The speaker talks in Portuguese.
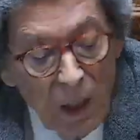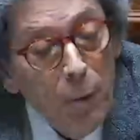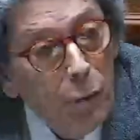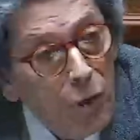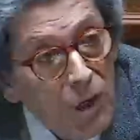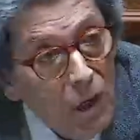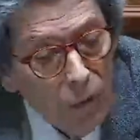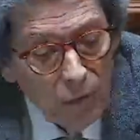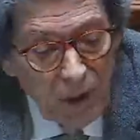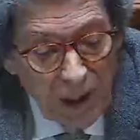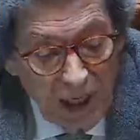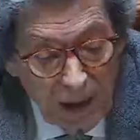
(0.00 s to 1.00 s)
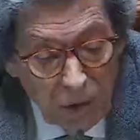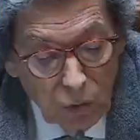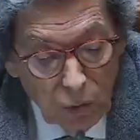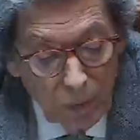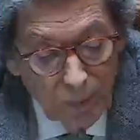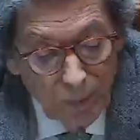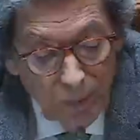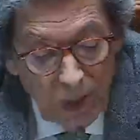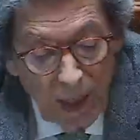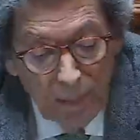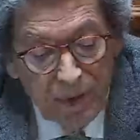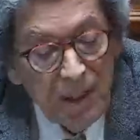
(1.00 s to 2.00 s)
E porque é um direito,
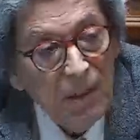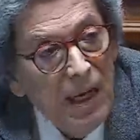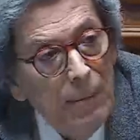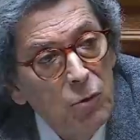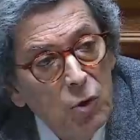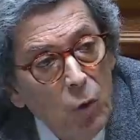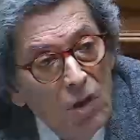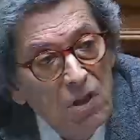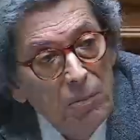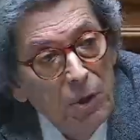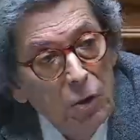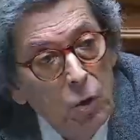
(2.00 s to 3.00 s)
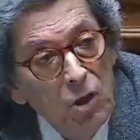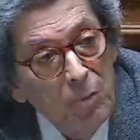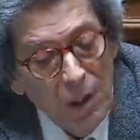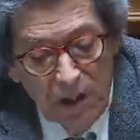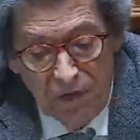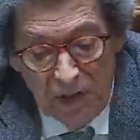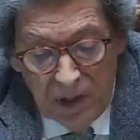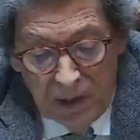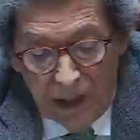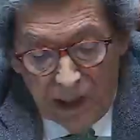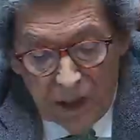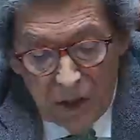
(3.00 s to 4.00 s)
apresentámos no Orçamento
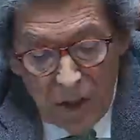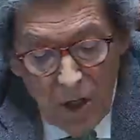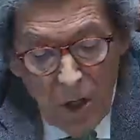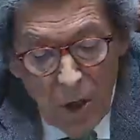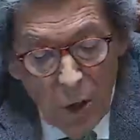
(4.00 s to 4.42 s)
2023